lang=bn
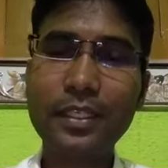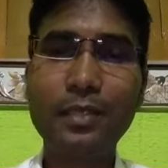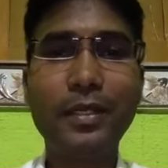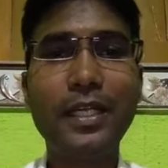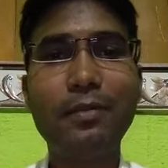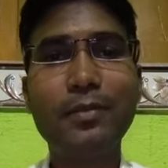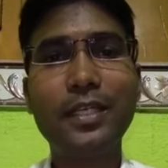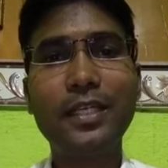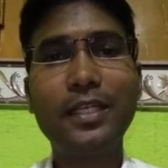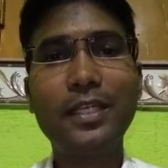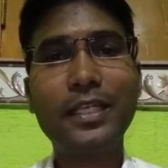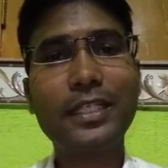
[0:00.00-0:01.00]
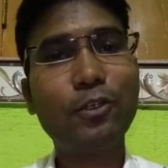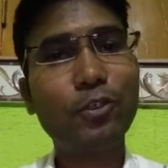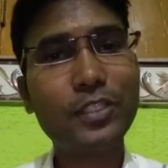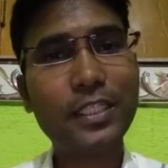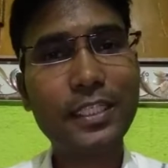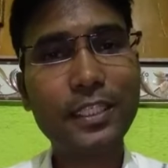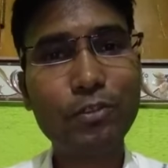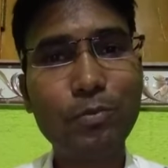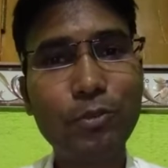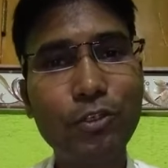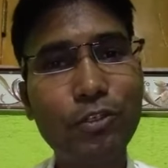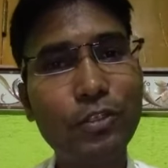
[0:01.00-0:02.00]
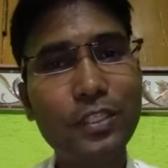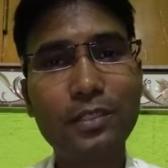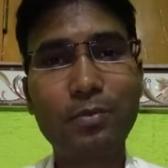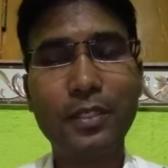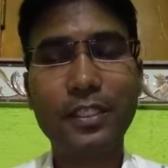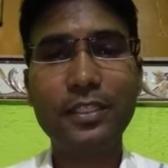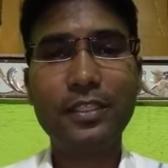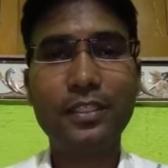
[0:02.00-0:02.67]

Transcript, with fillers: এবারে আমরা একটা অস্বীকৃতিমূলকও নিতে পারি